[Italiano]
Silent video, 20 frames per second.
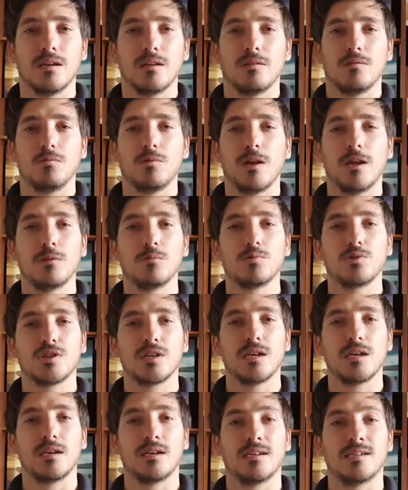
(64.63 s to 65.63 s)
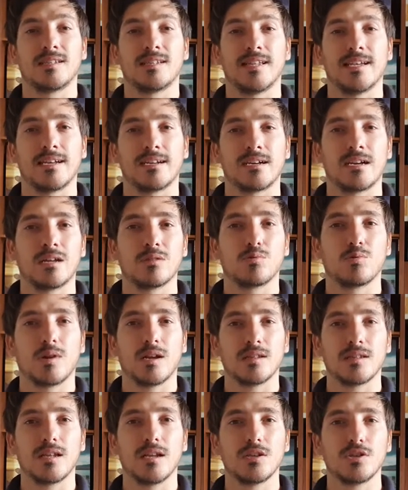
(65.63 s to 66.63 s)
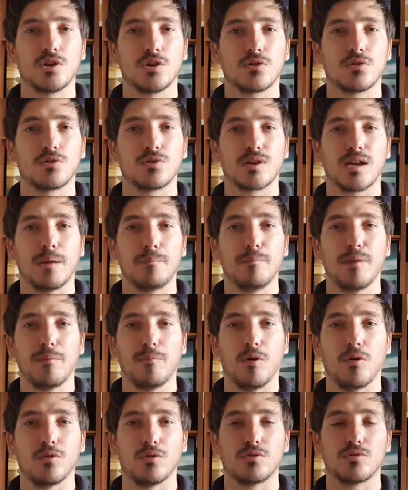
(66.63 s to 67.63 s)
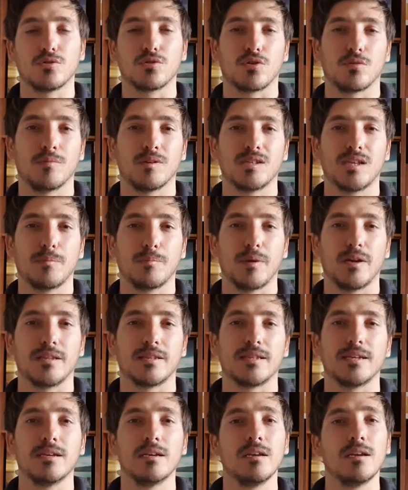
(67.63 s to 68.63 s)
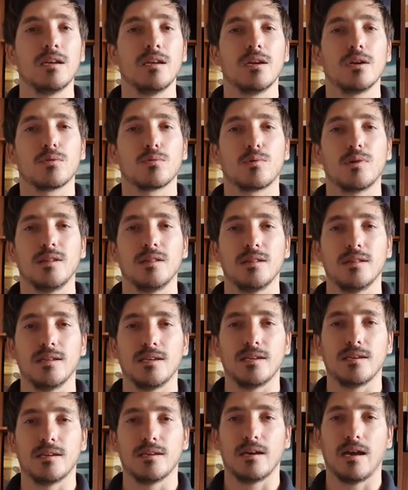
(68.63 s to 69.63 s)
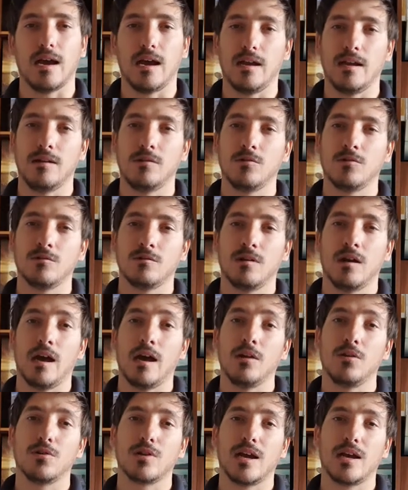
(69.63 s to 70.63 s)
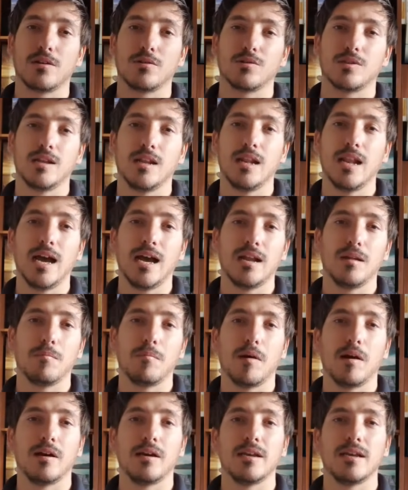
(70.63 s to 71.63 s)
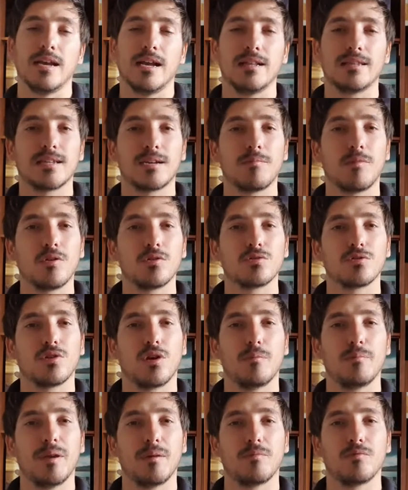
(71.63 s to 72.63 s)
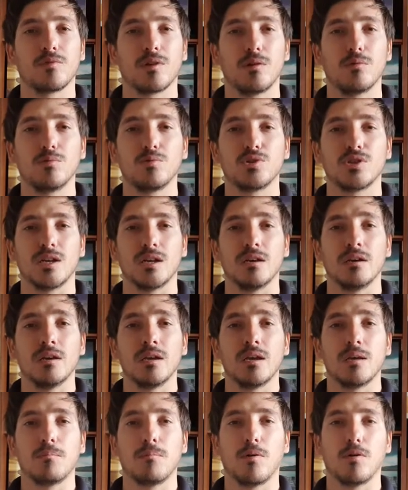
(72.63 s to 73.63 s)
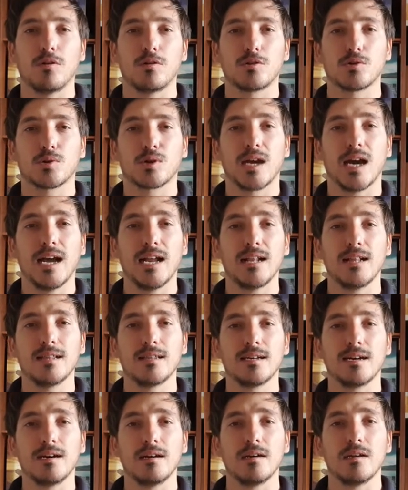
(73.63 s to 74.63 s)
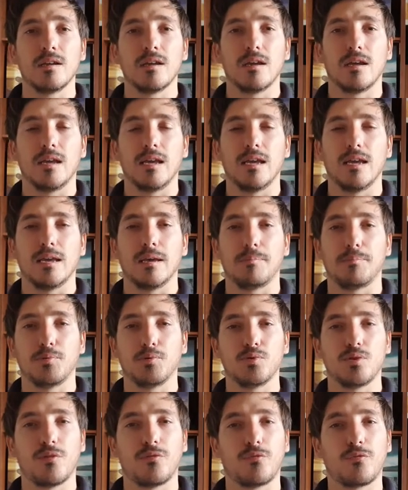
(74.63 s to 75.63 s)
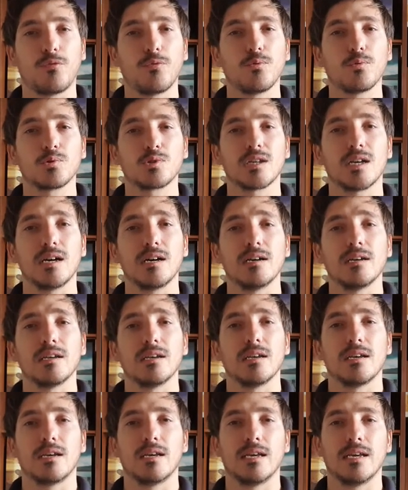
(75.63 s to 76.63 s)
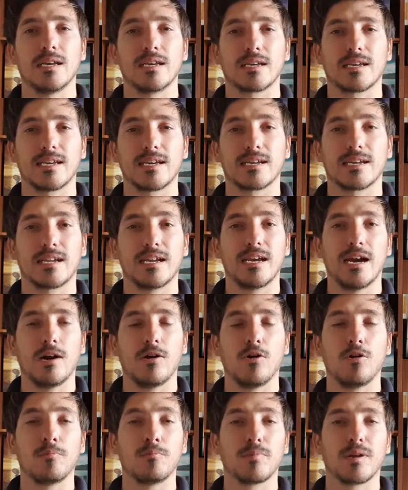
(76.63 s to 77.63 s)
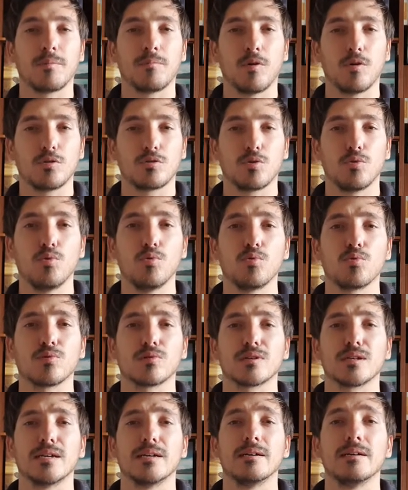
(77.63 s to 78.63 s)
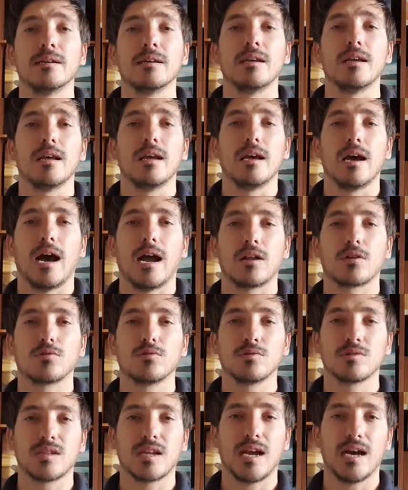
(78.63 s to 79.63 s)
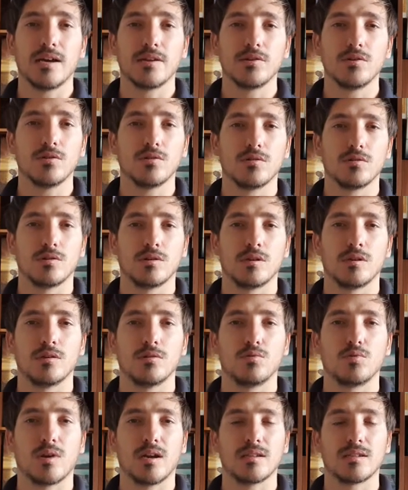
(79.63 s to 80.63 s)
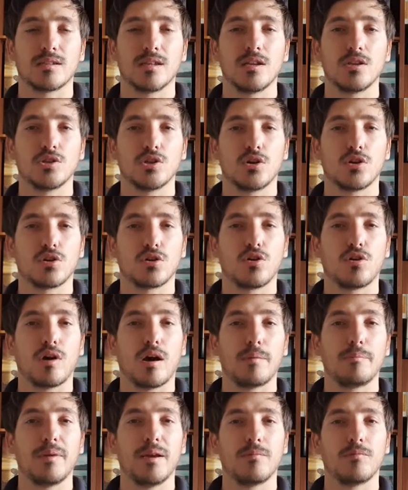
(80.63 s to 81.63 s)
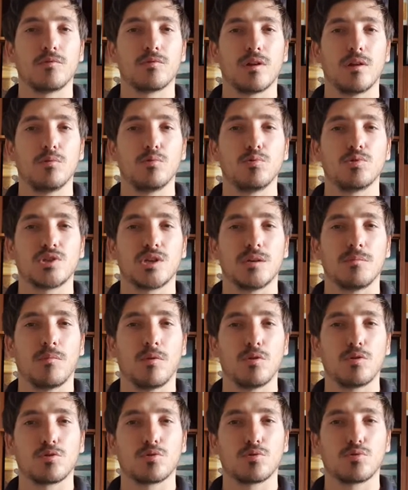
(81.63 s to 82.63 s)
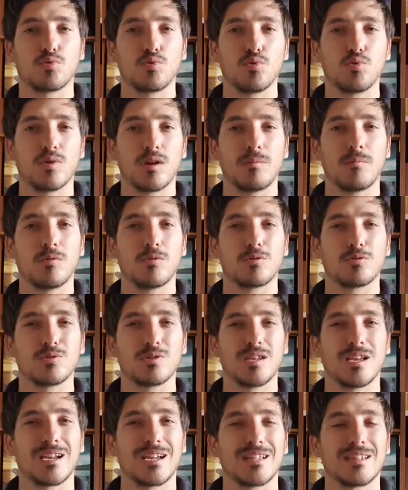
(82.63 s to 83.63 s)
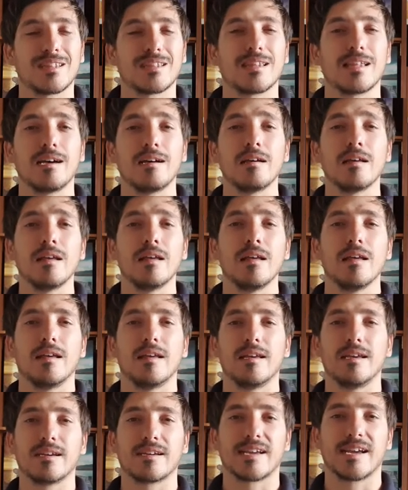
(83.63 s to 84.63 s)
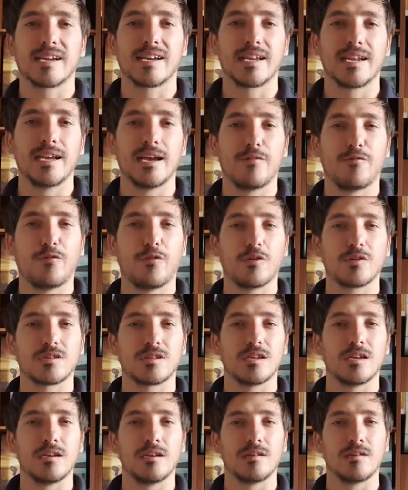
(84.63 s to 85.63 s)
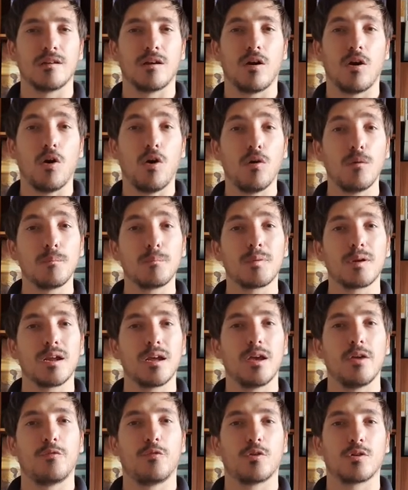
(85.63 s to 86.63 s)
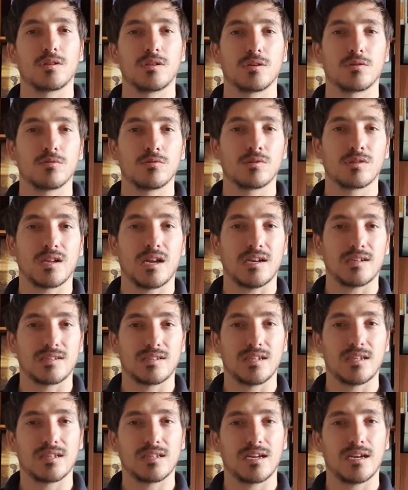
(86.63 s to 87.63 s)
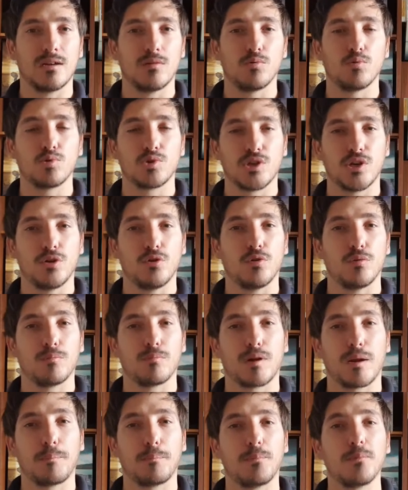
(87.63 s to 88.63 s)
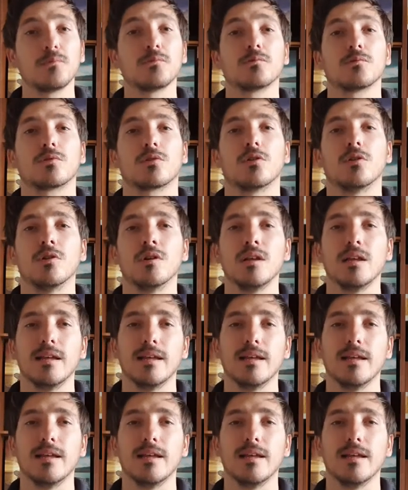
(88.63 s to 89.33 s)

La luce esterna durante il giorno cambia molto, come sapete, quindi all'orario dell'alba e al tramonto abbiamo una luce molto calda e più diffusa e che crea ombre molto lunghe. Al contrario, eh, durante il giorno abbiamo una luce molto dura, molto diretta eh, che crea forti ombre e forti contrasti tra luce e ombra, appunto.